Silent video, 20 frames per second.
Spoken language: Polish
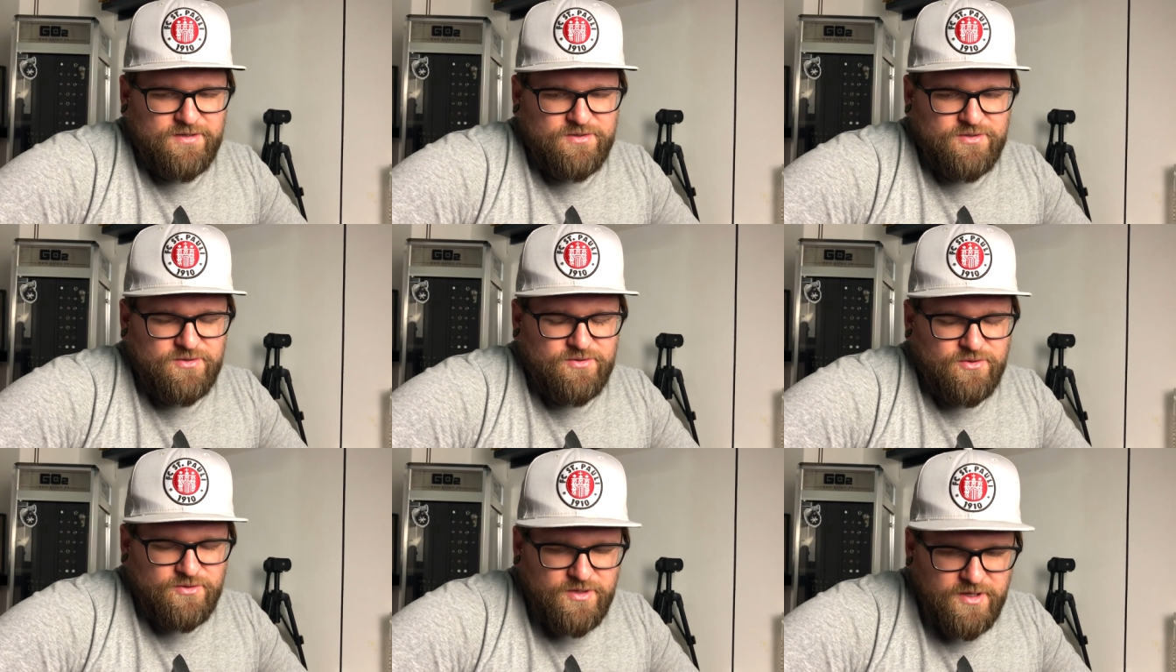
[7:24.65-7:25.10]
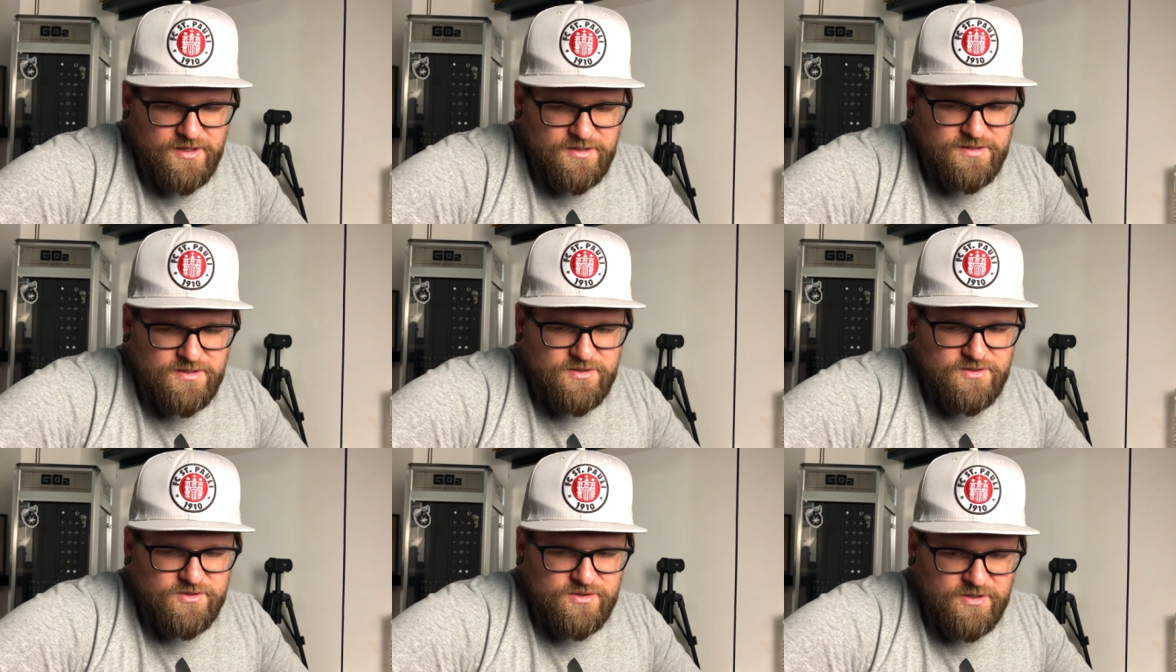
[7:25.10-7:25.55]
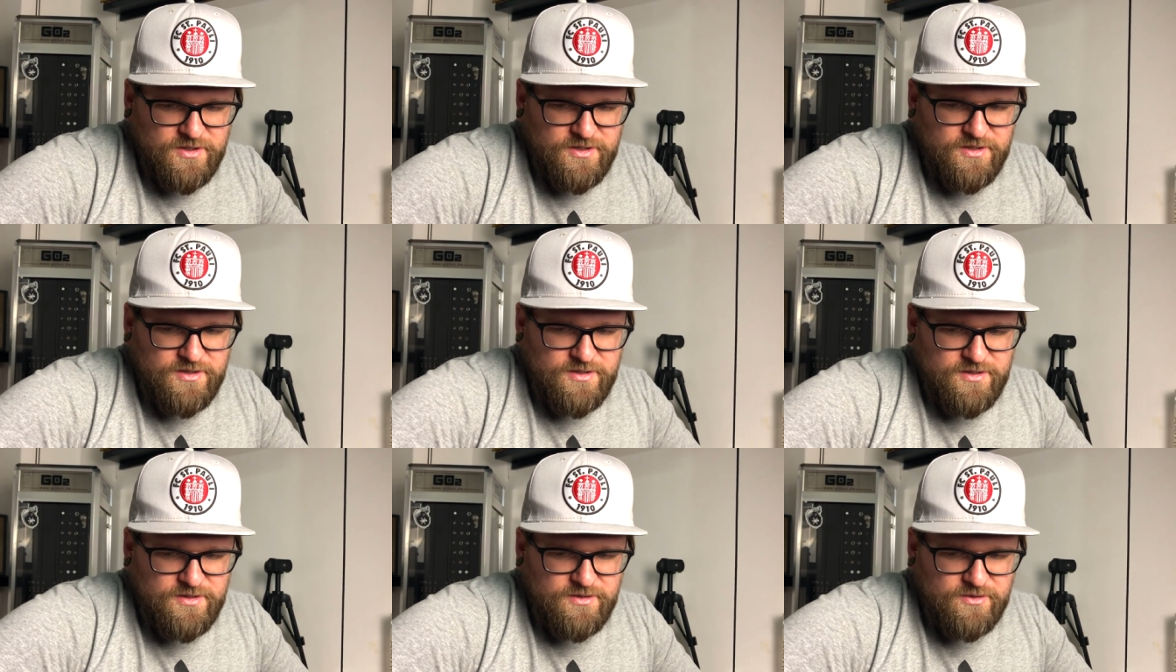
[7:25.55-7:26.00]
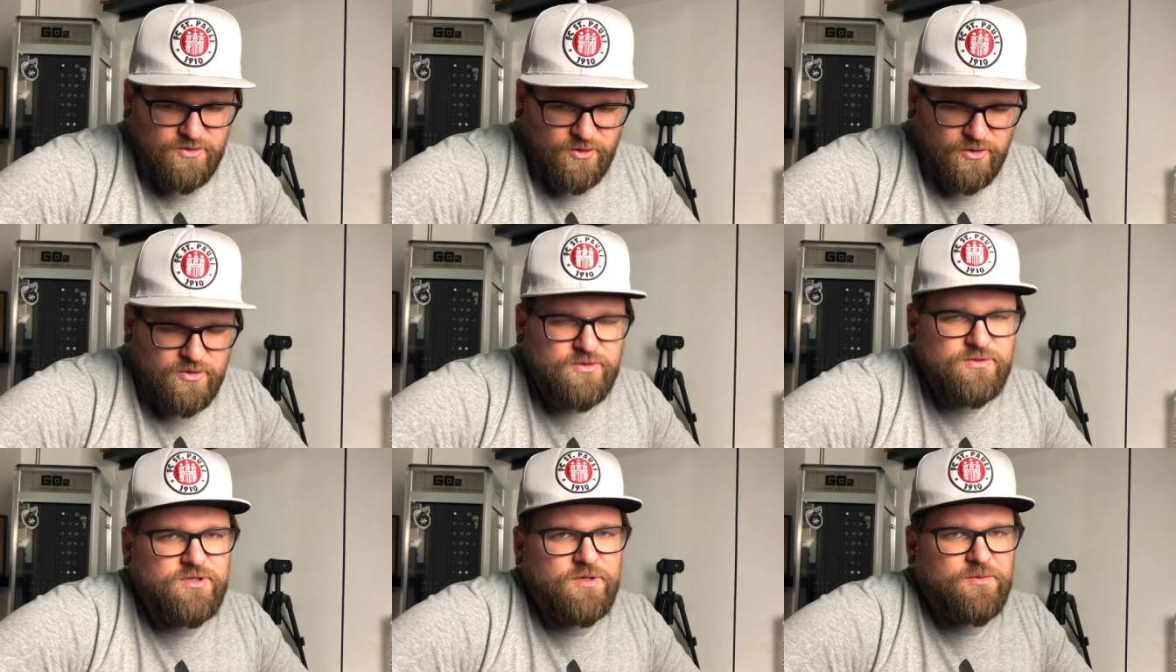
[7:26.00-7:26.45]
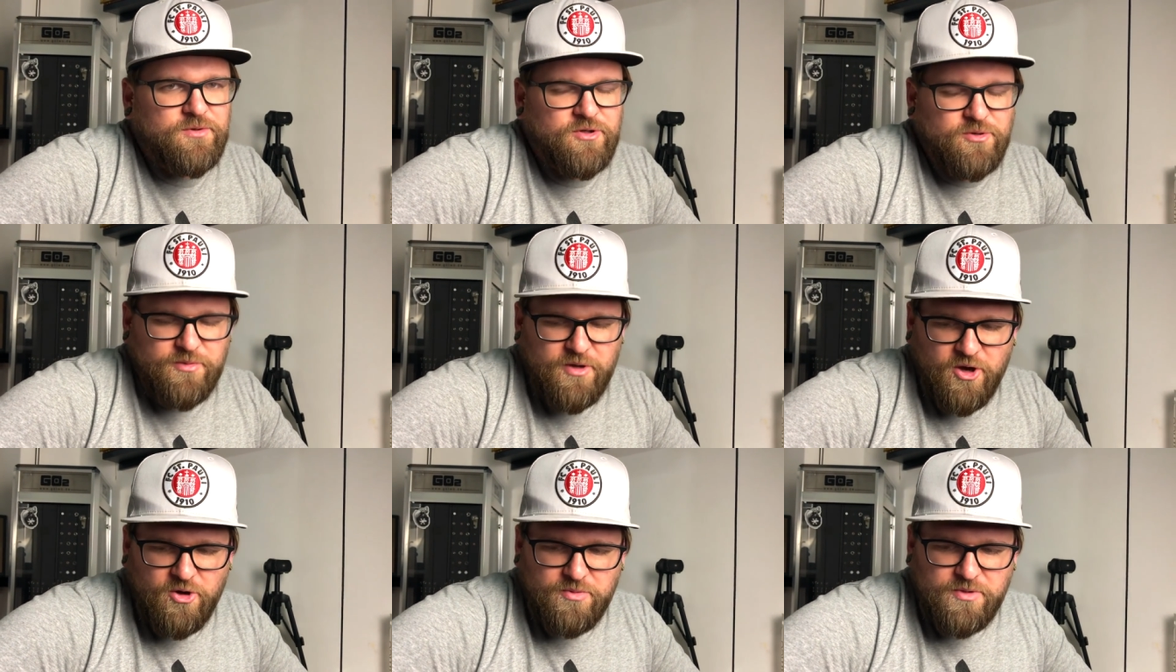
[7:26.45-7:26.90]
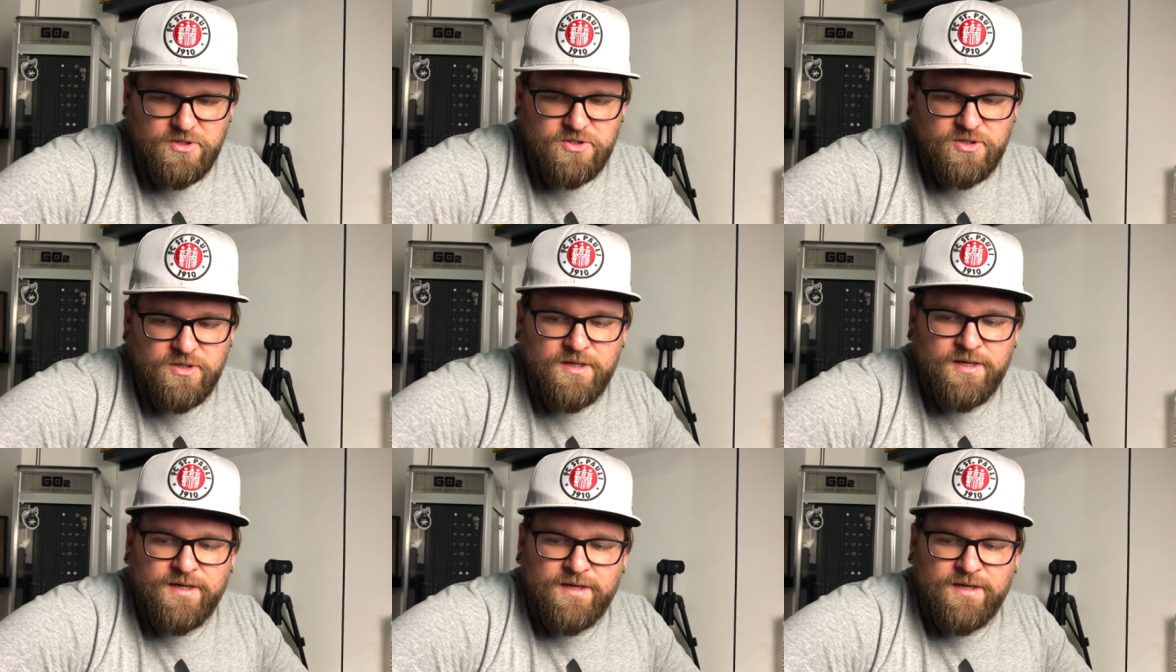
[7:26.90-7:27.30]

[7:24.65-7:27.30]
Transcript: że to nie jest jeszcze to, co by to miało być.